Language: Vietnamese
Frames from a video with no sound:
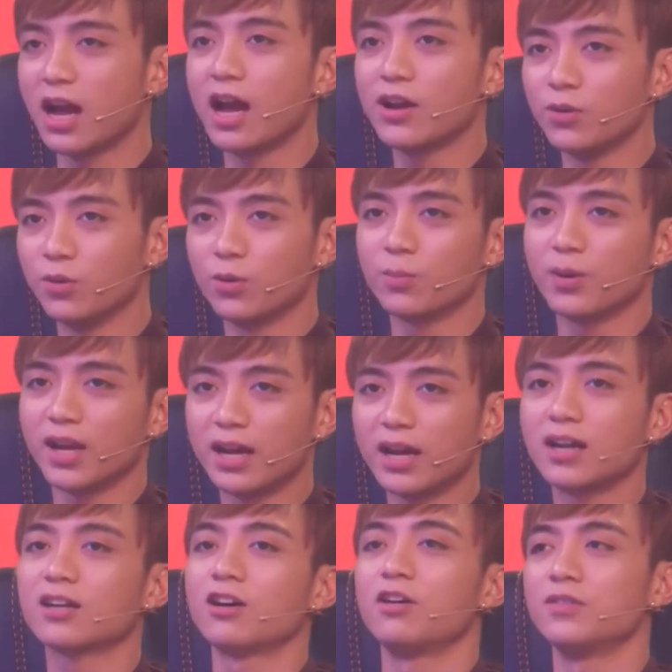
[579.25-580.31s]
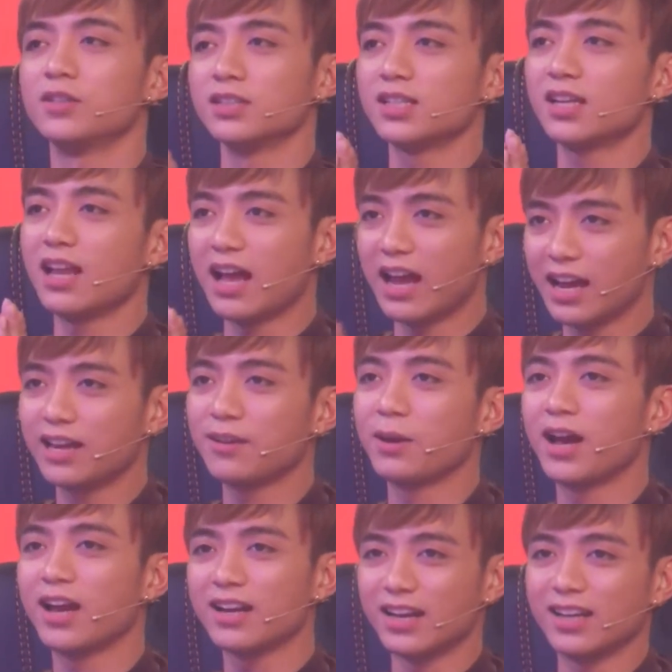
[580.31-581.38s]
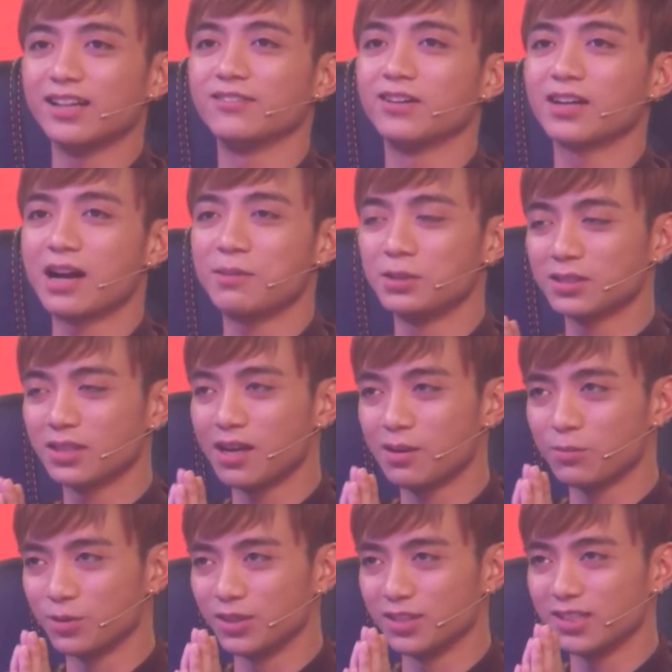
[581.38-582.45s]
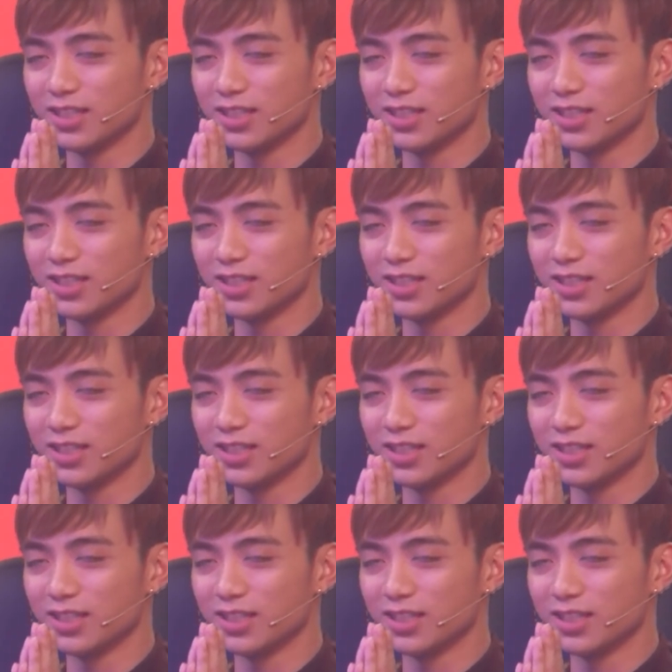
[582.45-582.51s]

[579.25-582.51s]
cả hai đội hôm nay đã cover rất là hay bài hát này và cảm ơn tất cả mọi người